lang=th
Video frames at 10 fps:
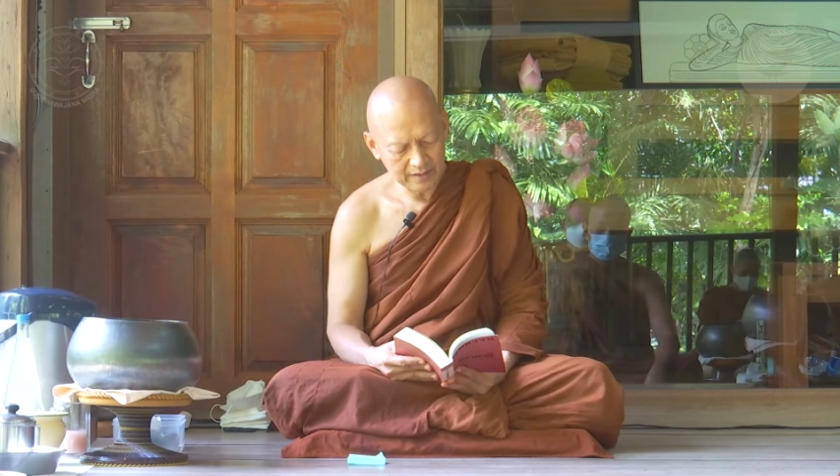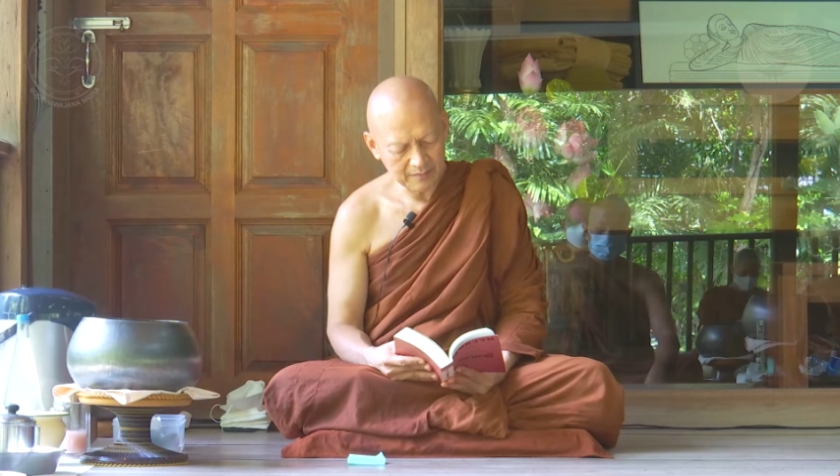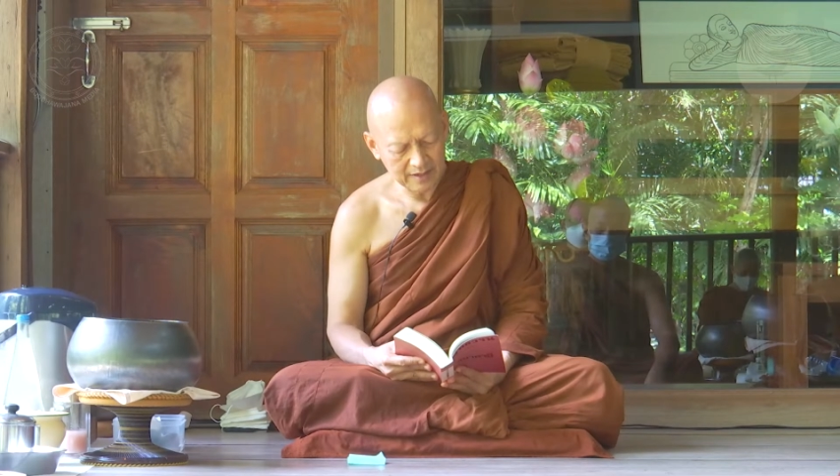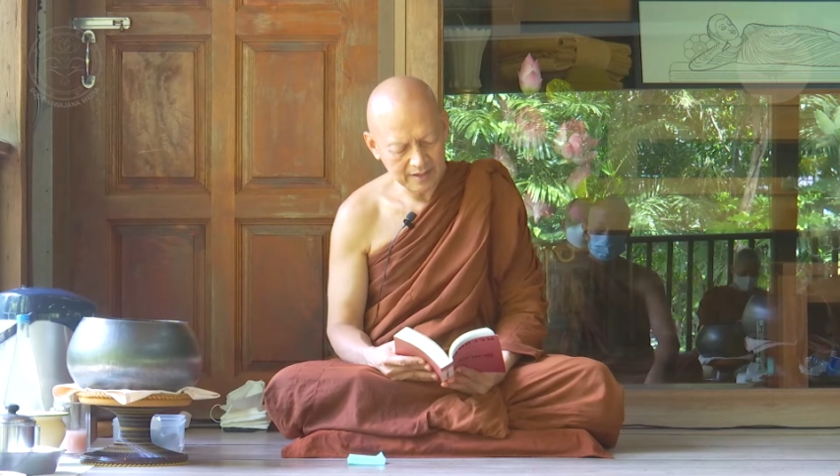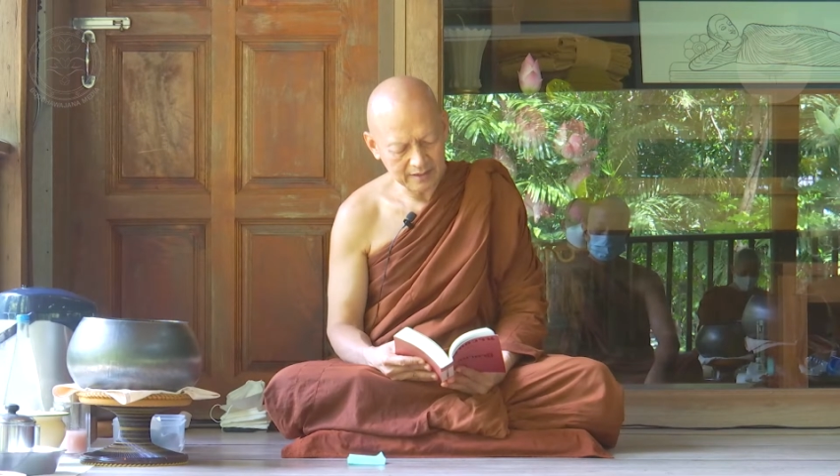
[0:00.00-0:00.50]

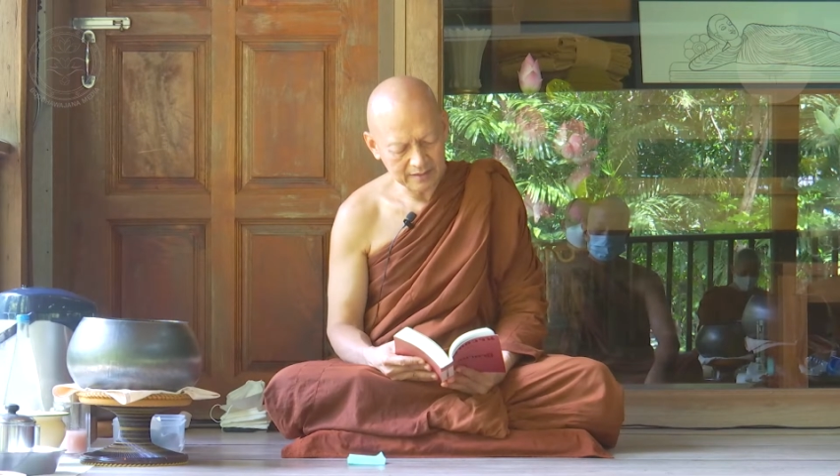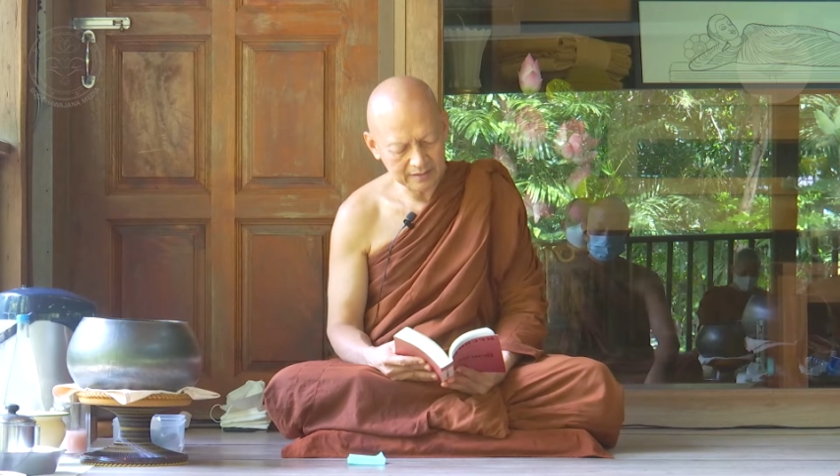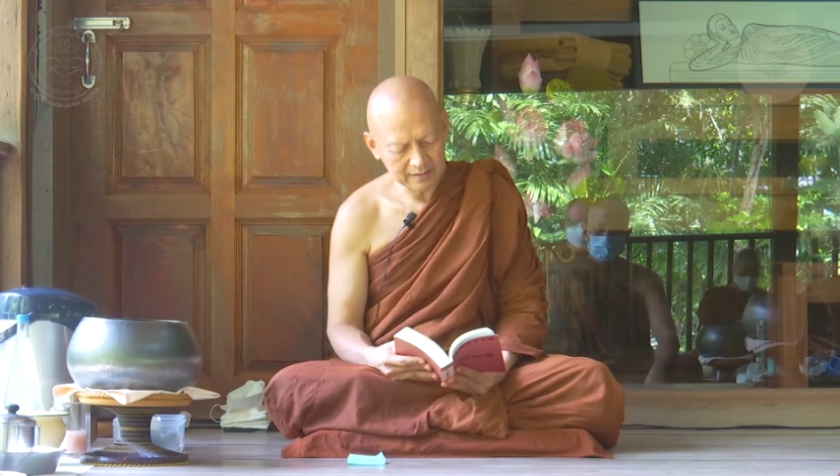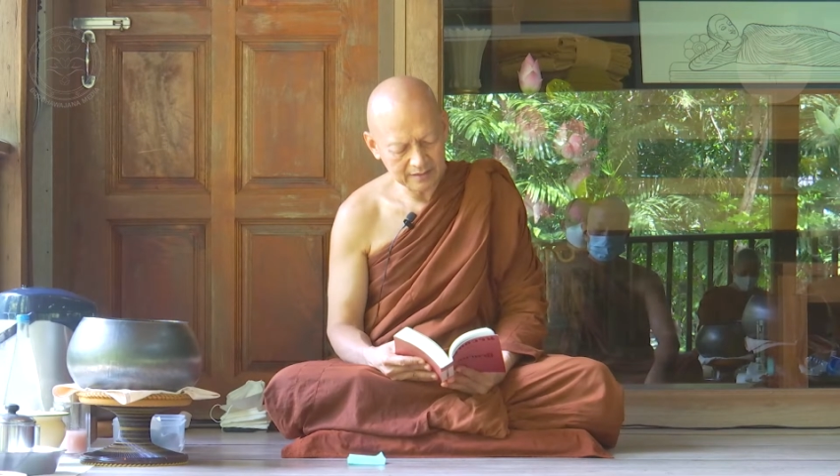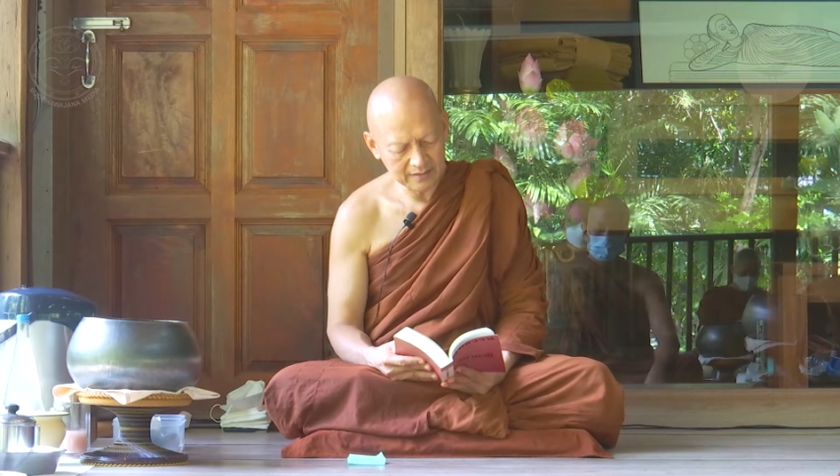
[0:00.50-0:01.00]
กำลัง
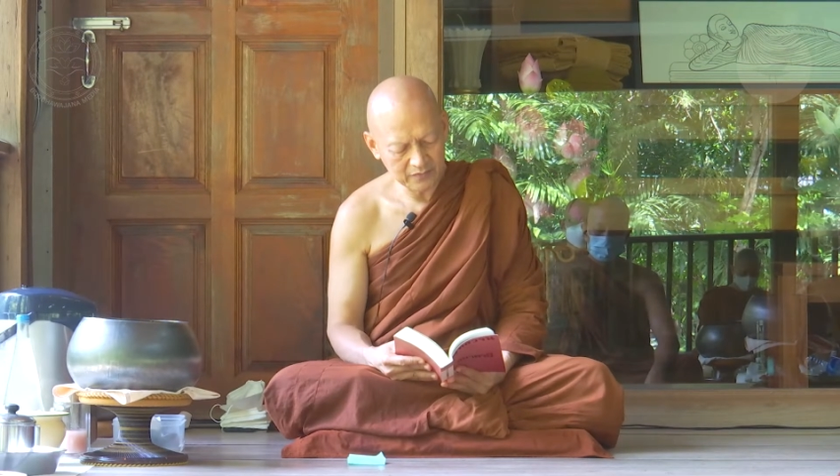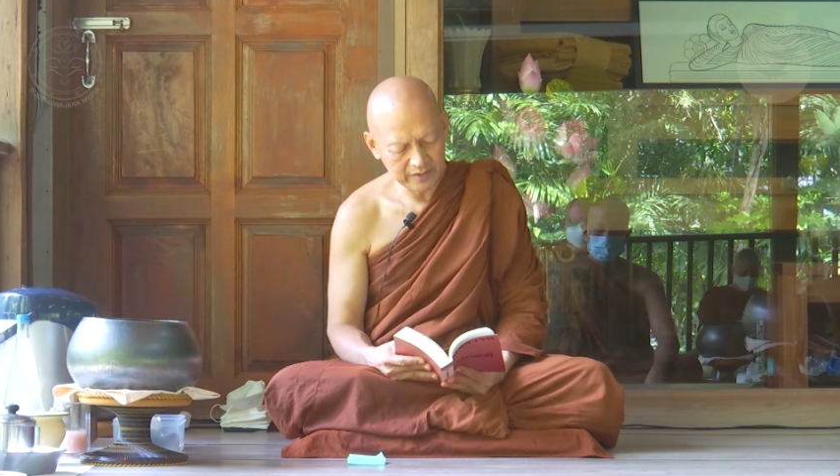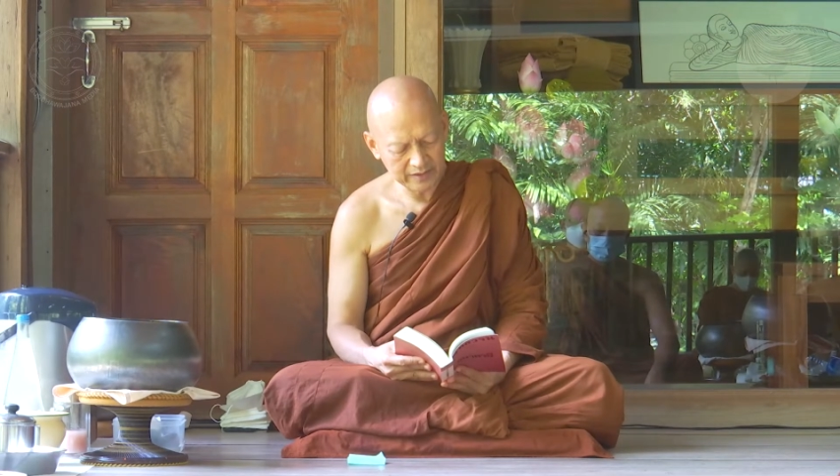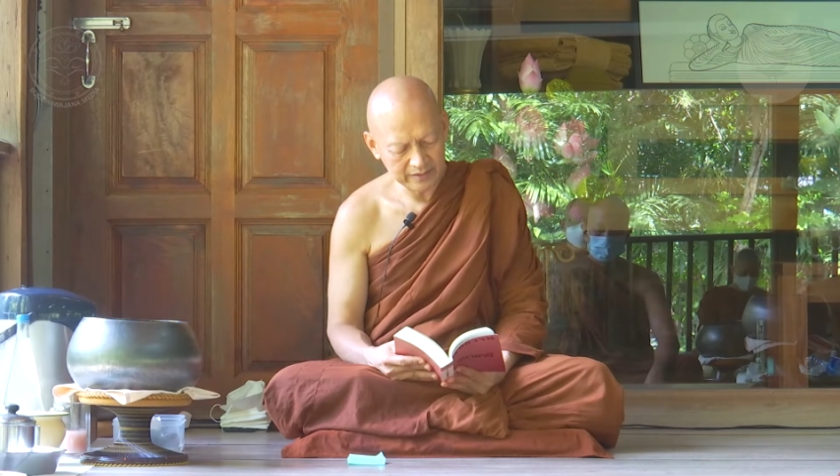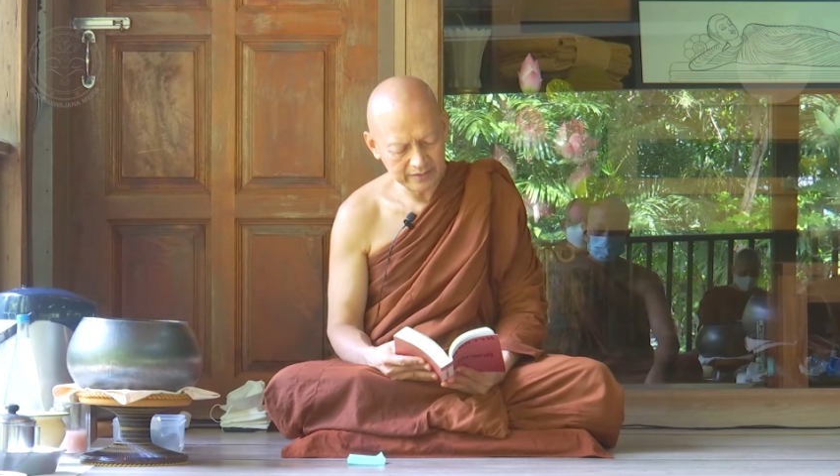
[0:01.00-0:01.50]
เครื่อง
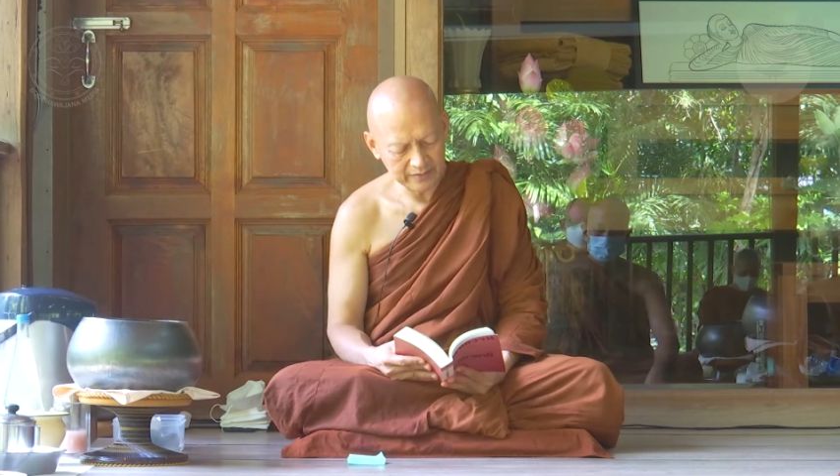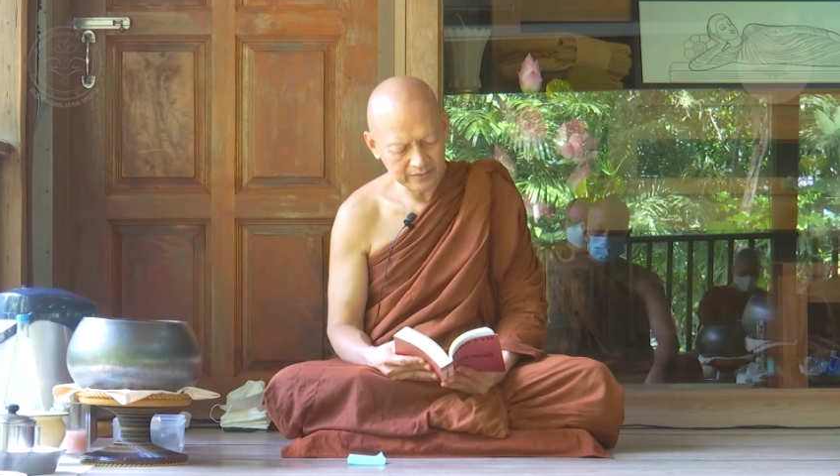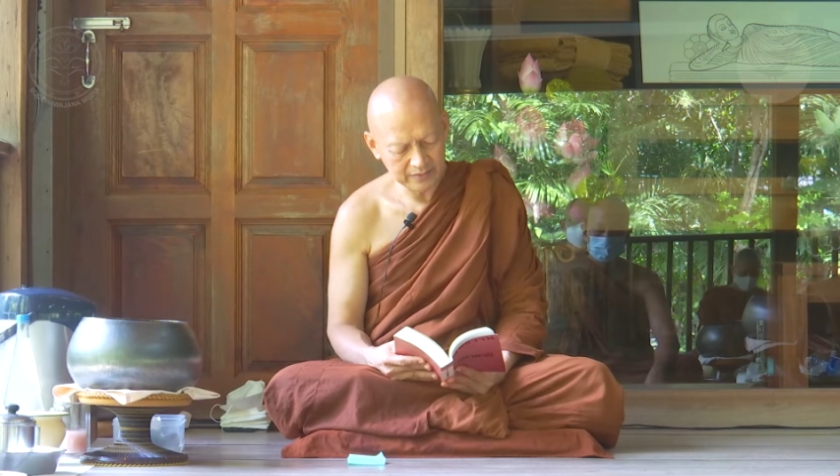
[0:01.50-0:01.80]
วิ่งเร็ว